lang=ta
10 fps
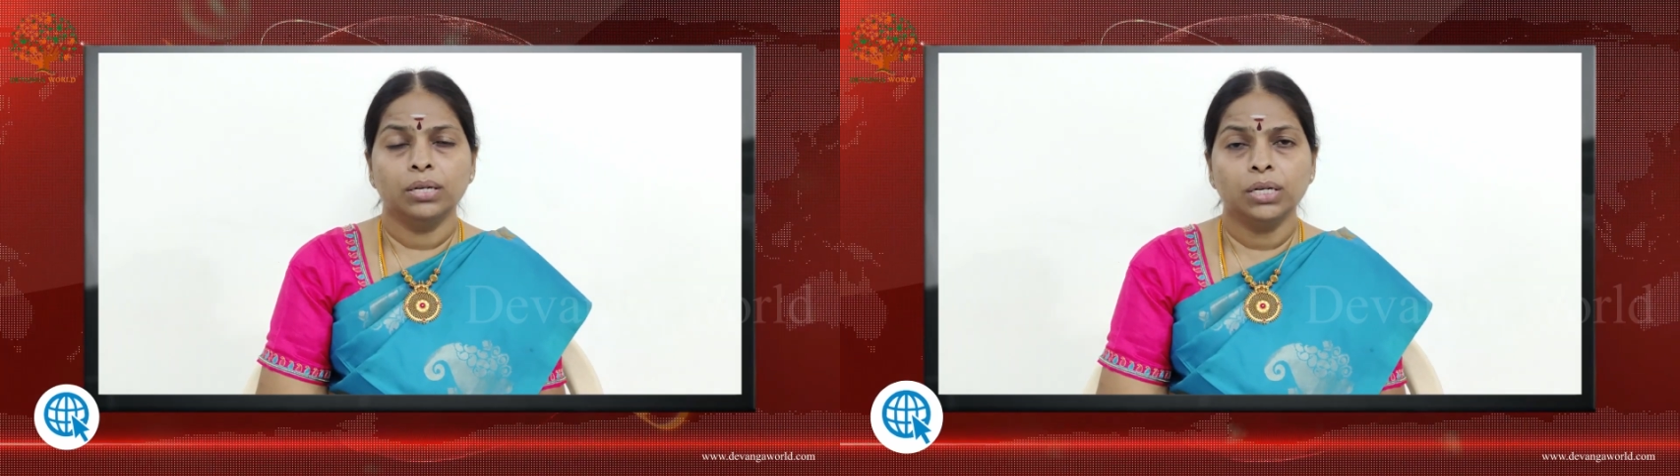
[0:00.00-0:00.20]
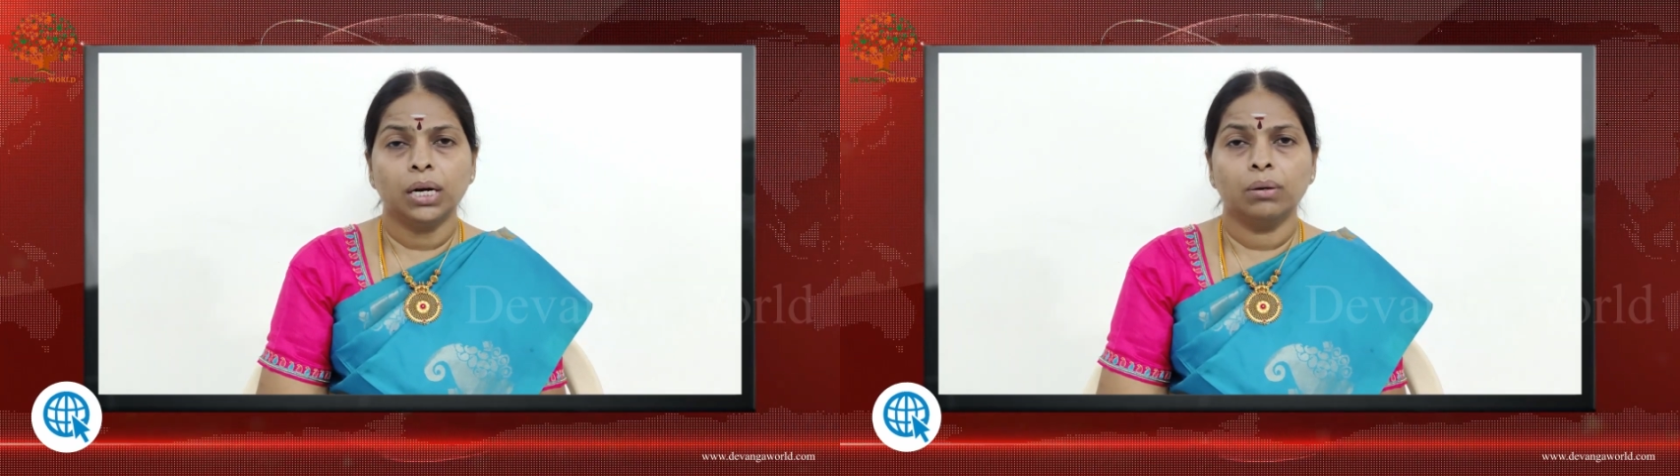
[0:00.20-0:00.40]

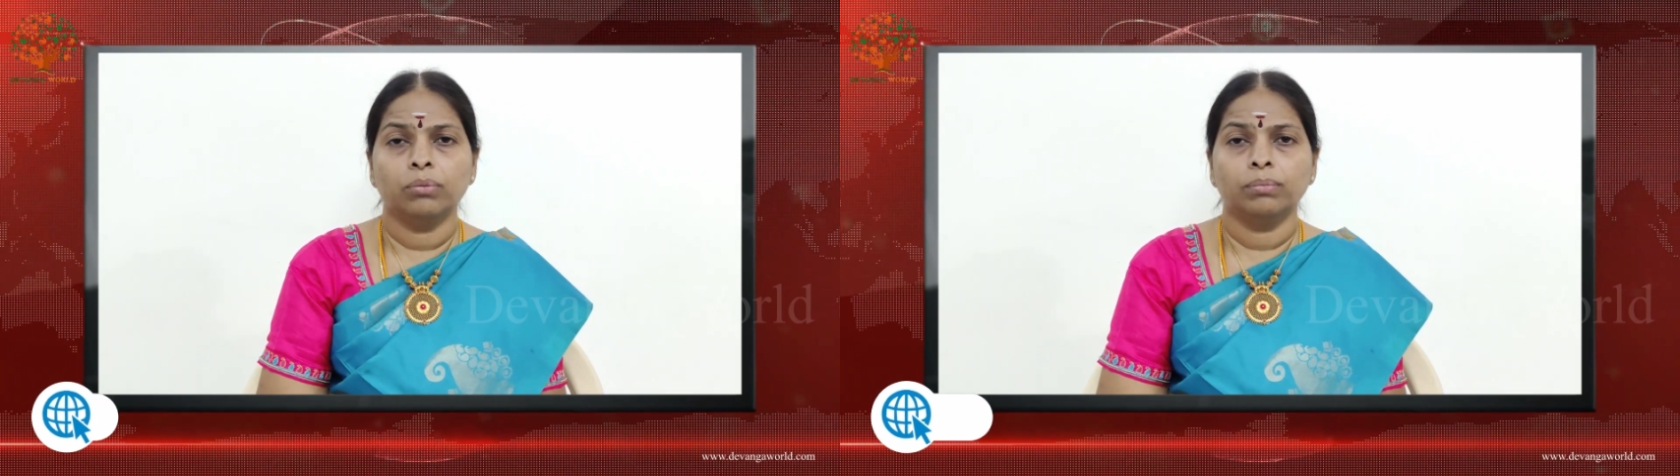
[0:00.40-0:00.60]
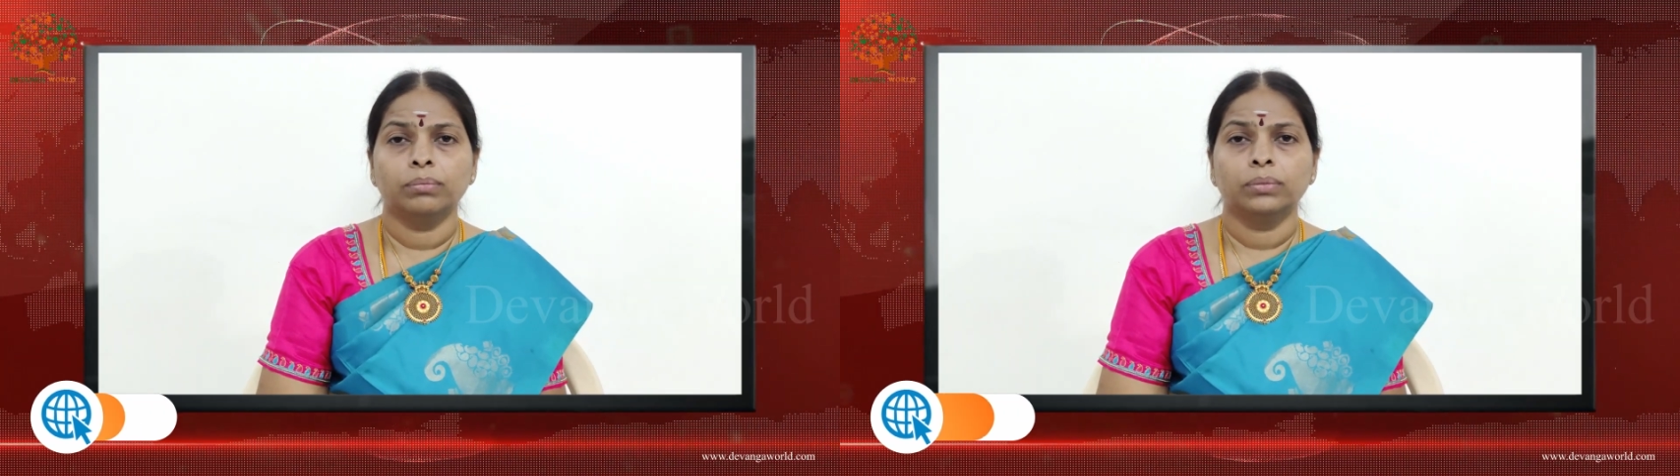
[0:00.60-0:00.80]

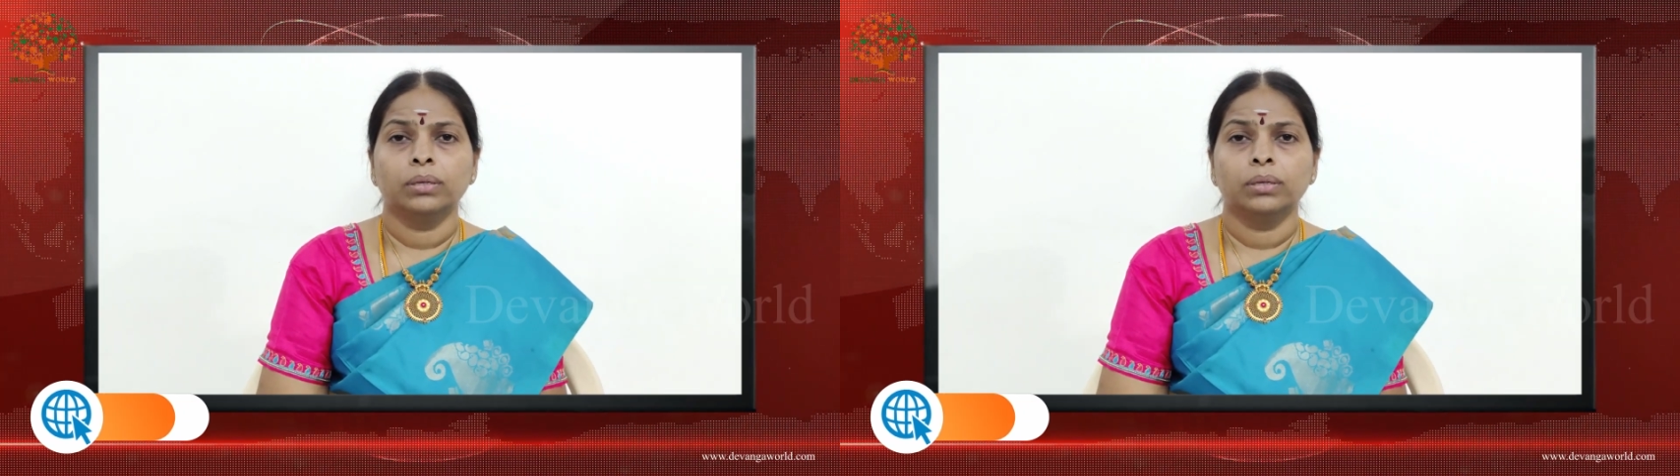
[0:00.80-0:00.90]
இன்றளவும்